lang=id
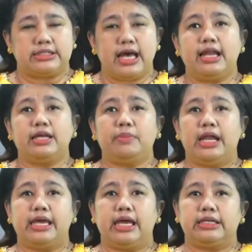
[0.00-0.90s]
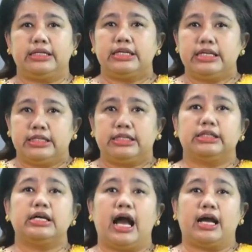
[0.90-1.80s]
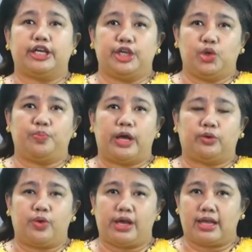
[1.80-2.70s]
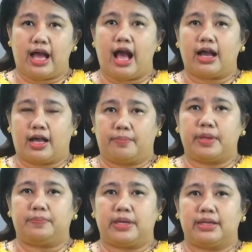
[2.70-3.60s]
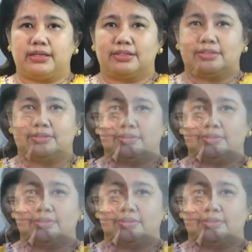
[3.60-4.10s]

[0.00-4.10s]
dan saling melayani di tengah kehidupan warga HKBP.